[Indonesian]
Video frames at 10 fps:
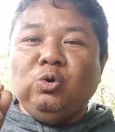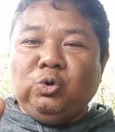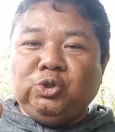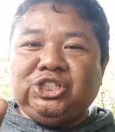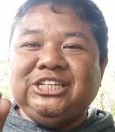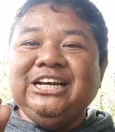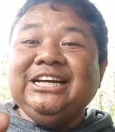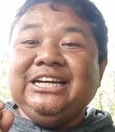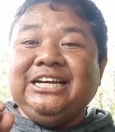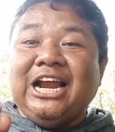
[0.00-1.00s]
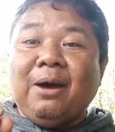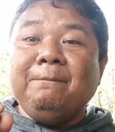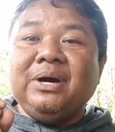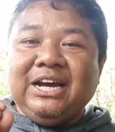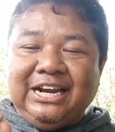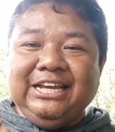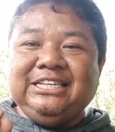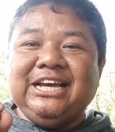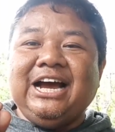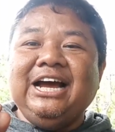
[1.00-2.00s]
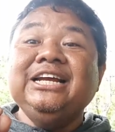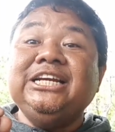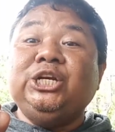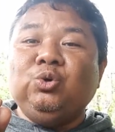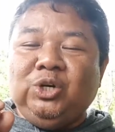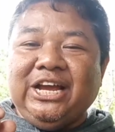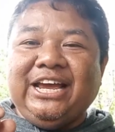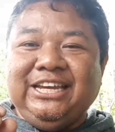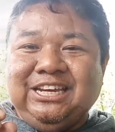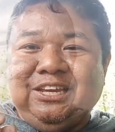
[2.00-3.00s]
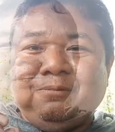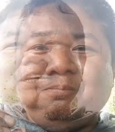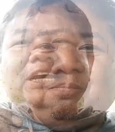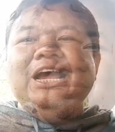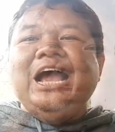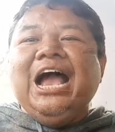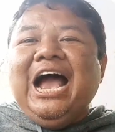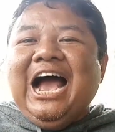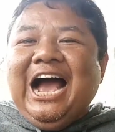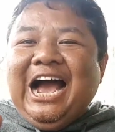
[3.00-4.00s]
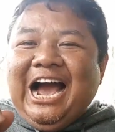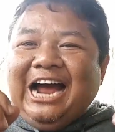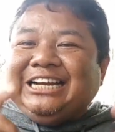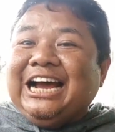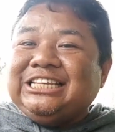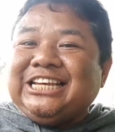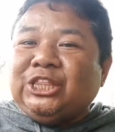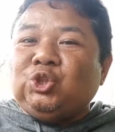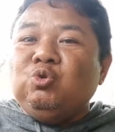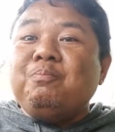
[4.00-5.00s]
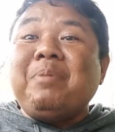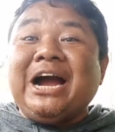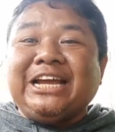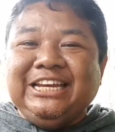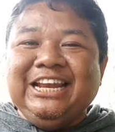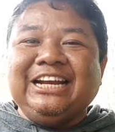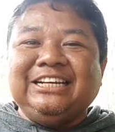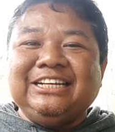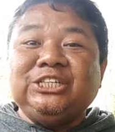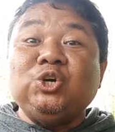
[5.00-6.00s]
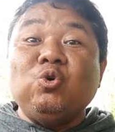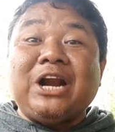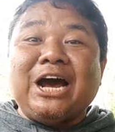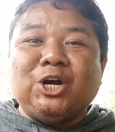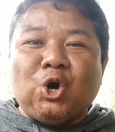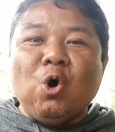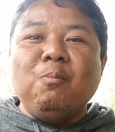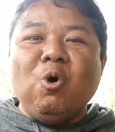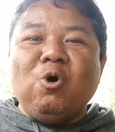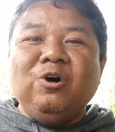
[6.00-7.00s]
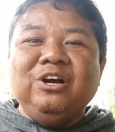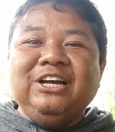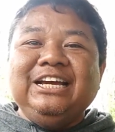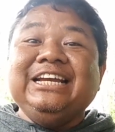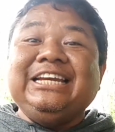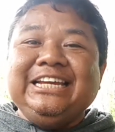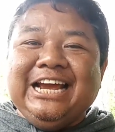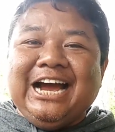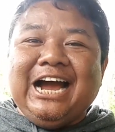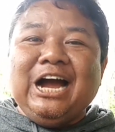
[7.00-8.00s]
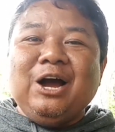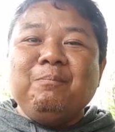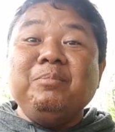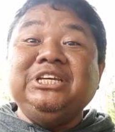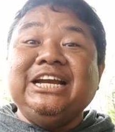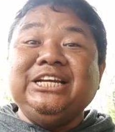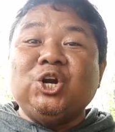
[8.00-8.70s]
Kudus di dalam gereja di dunia ini. Ada satu panggilan seorang Romo. Dia menjadi